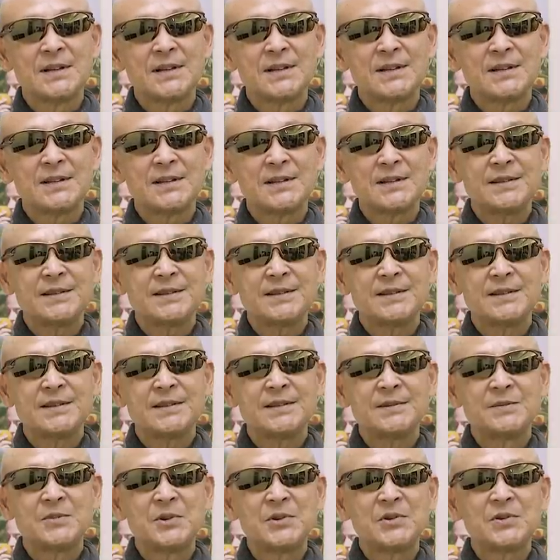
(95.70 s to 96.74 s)

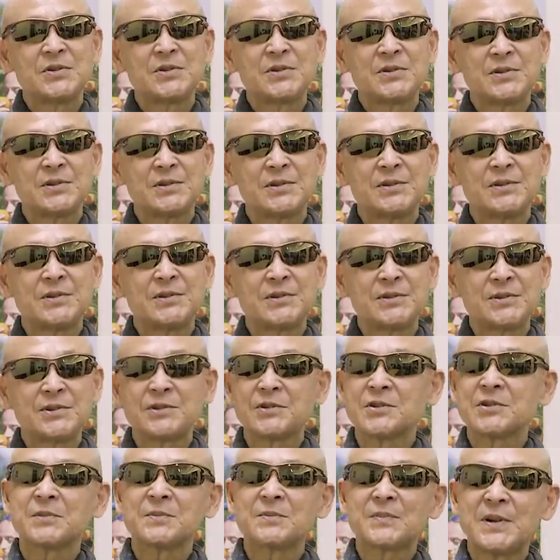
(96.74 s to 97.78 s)
えー、某
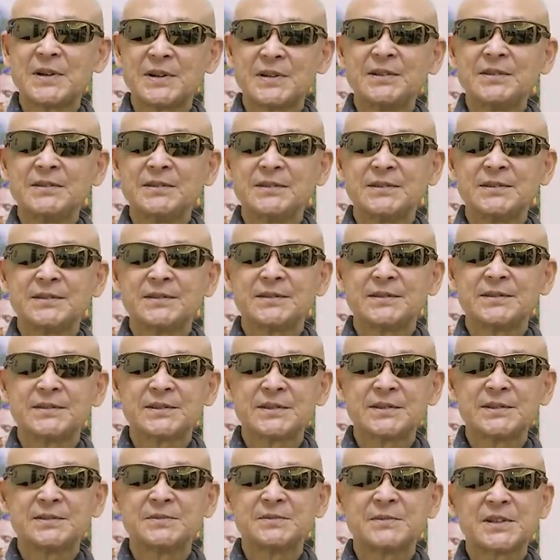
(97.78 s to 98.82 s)
ヨーロッパの、はい、
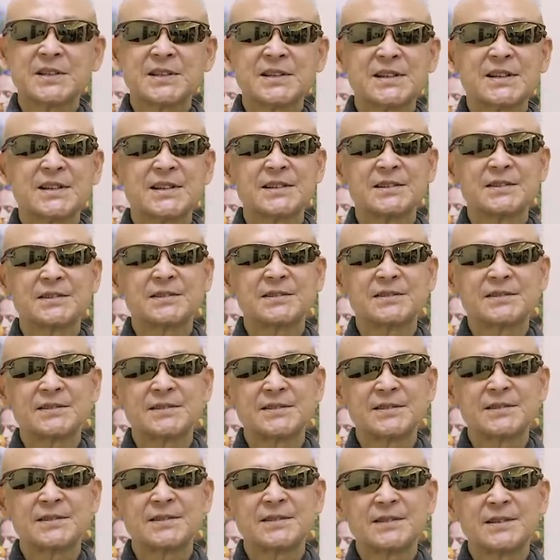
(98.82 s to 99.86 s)
俺の昔からの
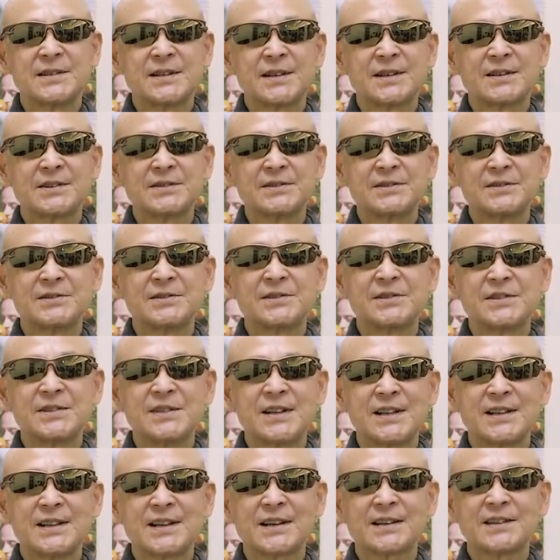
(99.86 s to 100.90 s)
あの友人
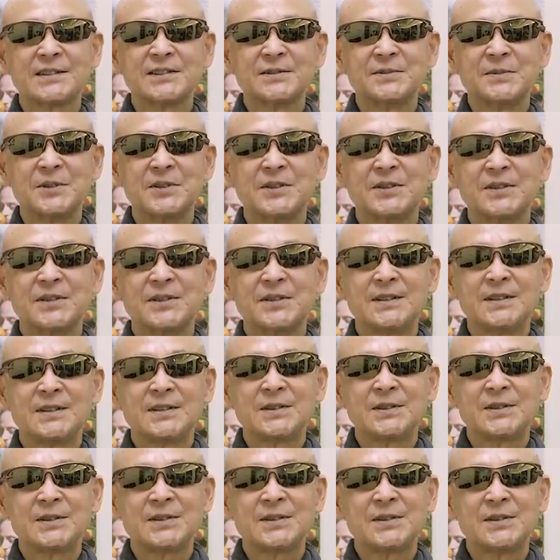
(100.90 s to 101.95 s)
なんだけども、
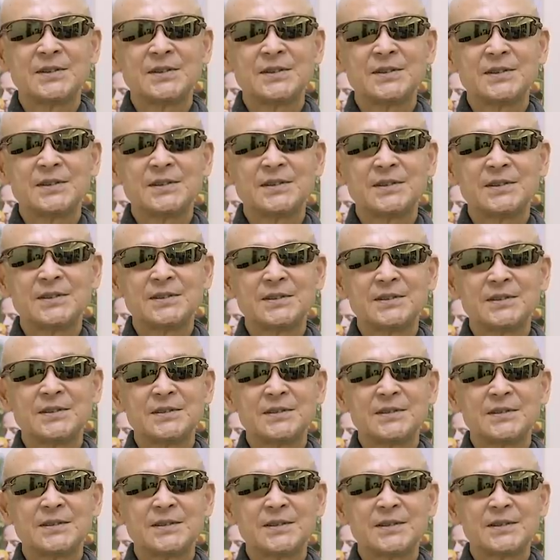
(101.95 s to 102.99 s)
はい、
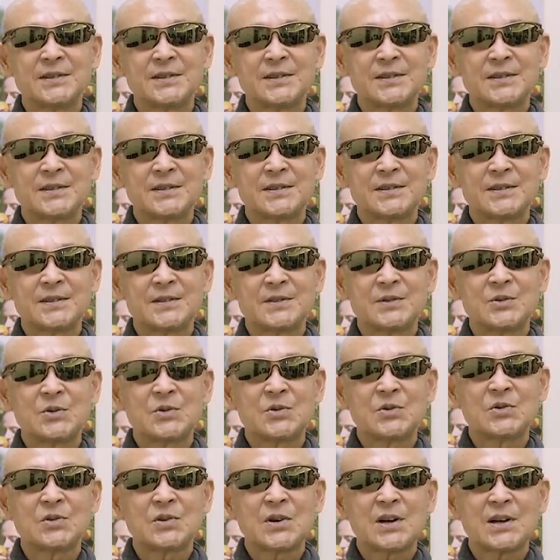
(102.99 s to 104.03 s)
えー、
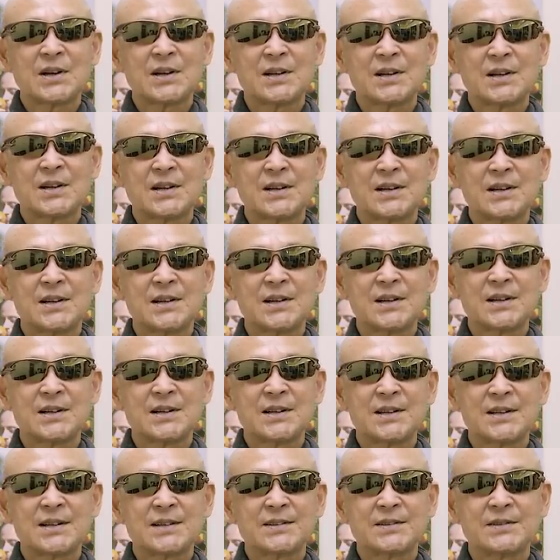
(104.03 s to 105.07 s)
どこか
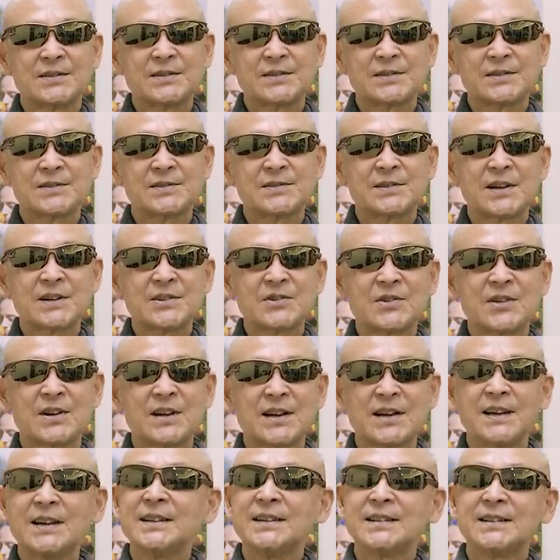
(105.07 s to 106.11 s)
らあの数か所
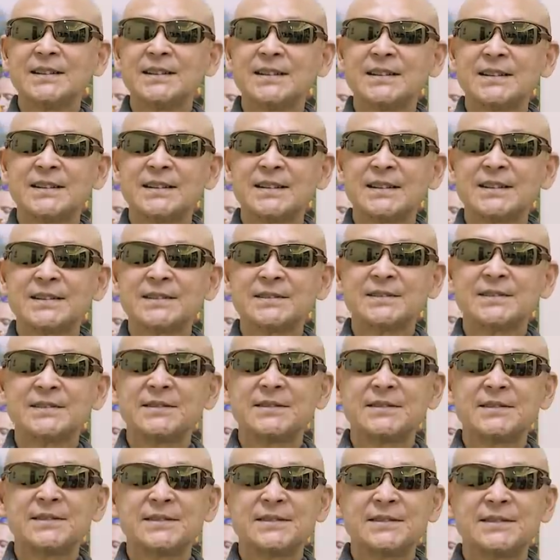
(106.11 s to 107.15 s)
からあ
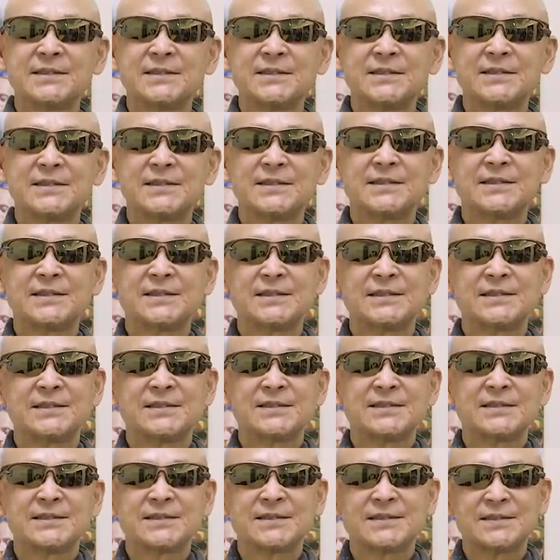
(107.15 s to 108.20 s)

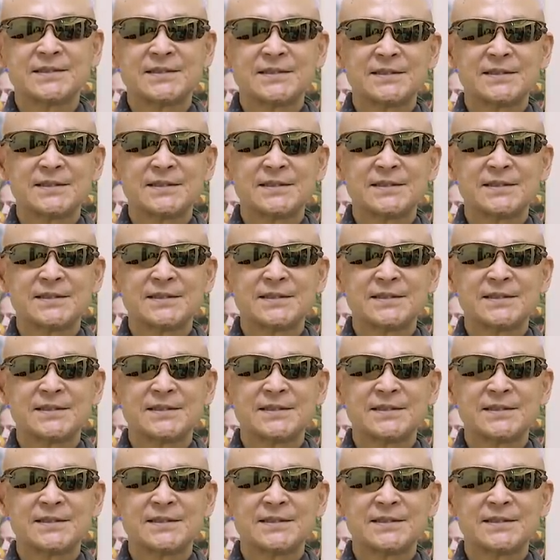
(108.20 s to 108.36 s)
の